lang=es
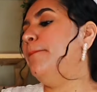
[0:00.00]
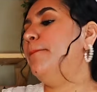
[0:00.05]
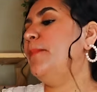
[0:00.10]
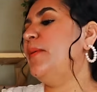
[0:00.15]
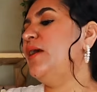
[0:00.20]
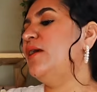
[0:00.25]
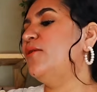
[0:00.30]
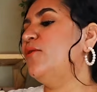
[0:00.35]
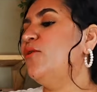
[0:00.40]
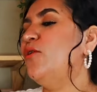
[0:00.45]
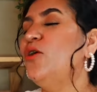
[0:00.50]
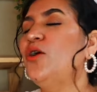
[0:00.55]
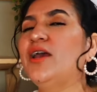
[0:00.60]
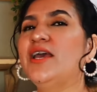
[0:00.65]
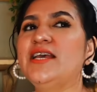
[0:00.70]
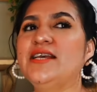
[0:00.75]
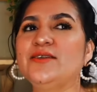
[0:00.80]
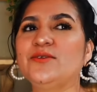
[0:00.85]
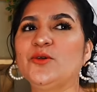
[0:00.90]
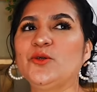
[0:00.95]
pero
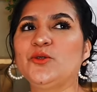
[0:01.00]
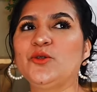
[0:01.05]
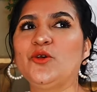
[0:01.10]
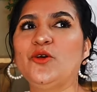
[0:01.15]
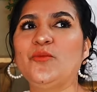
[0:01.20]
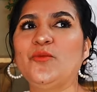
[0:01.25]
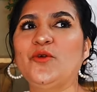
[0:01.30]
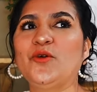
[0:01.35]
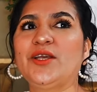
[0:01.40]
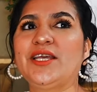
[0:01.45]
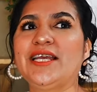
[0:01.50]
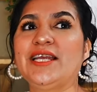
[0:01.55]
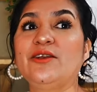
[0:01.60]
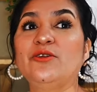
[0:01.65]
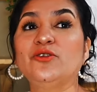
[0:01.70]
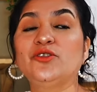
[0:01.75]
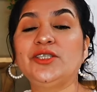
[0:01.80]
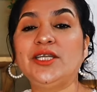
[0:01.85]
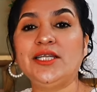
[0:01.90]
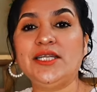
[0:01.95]
esos como que
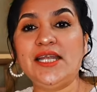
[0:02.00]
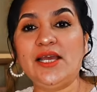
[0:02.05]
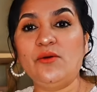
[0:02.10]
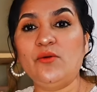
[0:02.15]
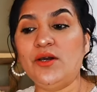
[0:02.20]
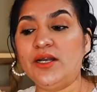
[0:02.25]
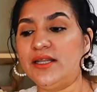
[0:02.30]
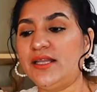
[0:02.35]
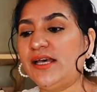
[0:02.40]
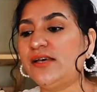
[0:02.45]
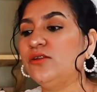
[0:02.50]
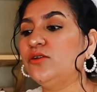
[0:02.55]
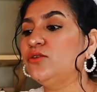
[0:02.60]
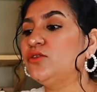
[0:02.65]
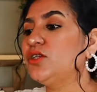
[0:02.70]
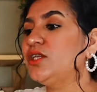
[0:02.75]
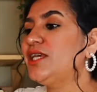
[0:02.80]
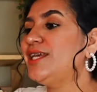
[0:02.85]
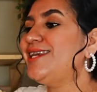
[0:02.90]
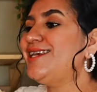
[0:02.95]
los tenía
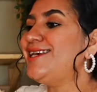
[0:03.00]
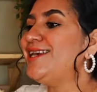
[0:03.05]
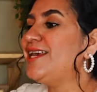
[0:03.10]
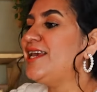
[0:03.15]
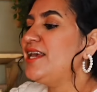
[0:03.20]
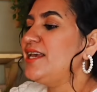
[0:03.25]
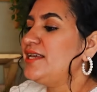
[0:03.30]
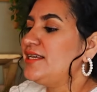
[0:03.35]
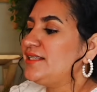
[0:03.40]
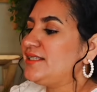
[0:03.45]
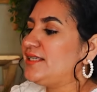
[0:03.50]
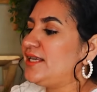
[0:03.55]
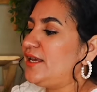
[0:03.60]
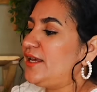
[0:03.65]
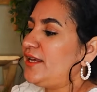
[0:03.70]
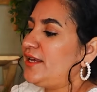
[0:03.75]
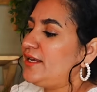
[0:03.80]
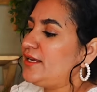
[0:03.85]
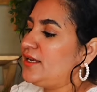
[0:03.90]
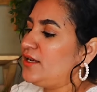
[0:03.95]
guardados y
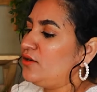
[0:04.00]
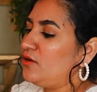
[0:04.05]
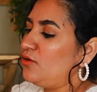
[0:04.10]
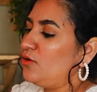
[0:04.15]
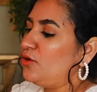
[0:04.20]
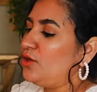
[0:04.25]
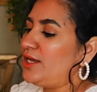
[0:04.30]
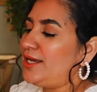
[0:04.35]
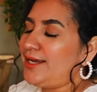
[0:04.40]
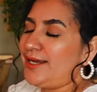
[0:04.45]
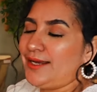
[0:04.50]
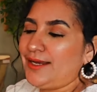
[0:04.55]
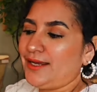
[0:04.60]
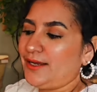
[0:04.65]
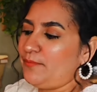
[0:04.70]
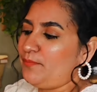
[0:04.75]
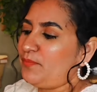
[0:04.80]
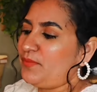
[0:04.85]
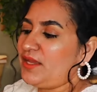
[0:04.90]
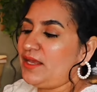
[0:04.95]
se llenó
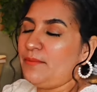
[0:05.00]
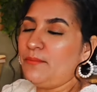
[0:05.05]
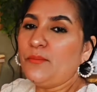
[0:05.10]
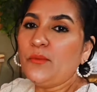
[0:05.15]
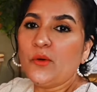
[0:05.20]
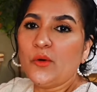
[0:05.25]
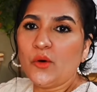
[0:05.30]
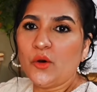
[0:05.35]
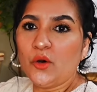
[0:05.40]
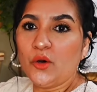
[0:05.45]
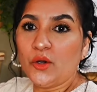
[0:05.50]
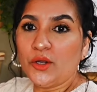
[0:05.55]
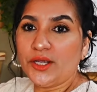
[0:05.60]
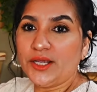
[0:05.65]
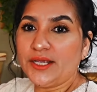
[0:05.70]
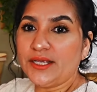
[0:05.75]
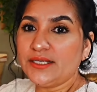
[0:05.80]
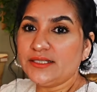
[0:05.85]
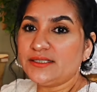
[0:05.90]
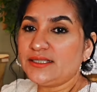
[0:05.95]
de, de moho
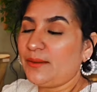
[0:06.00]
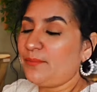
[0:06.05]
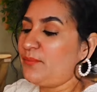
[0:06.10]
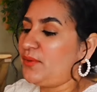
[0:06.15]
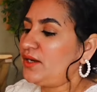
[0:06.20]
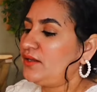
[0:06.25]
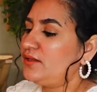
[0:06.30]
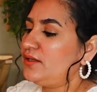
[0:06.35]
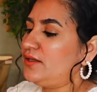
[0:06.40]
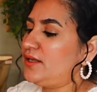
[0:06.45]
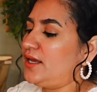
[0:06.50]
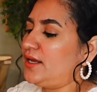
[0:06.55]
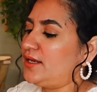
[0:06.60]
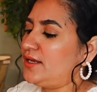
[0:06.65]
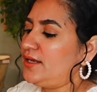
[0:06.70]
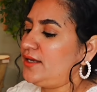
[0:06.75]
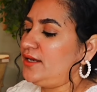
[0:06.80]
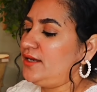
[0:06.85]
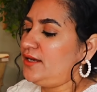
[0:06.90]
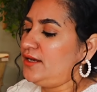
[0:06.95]
esta parte de
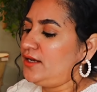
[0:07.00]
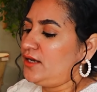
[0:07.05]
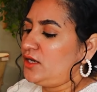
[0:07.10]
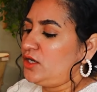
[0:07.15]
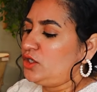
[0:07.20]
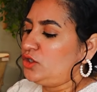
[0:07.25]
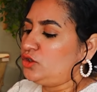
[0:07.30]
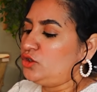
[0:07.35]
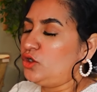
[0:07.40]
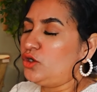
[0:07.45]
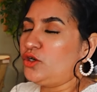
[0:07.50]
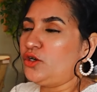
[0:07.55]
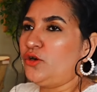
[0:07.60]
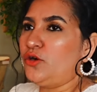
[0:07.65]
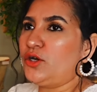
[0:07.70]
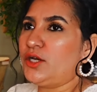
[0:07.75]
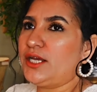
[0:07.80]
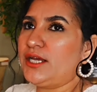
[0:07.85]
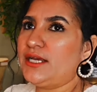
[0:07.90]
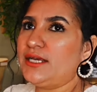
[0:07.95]
aquí. Yo
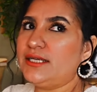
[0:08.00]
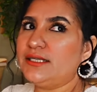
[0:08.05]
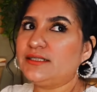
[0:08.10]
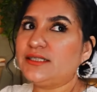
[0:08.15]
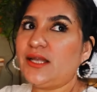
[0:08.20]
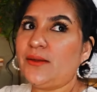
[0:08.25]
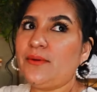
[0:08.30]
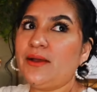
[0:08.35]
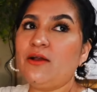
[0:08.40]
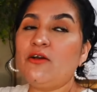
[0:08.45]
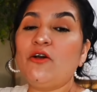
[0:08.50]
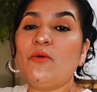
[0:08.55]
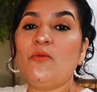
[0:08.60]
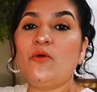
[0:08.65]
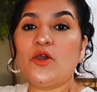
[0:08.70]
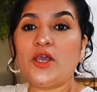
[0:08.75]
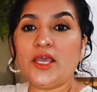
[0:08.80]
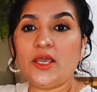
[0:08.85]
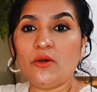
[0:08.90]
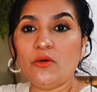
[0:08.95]
creo que estaban
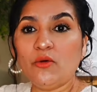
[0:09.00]
como que